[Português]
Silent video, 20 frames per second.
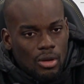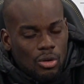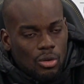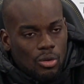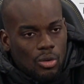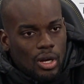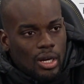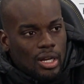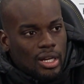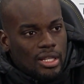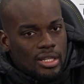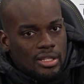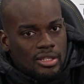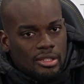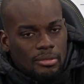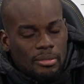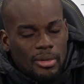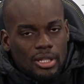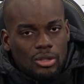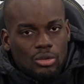um
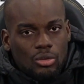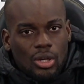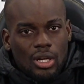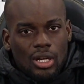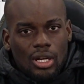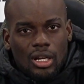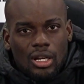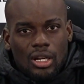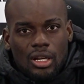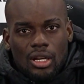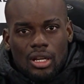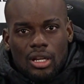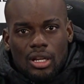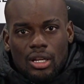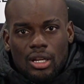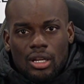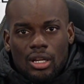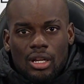agradecimento a,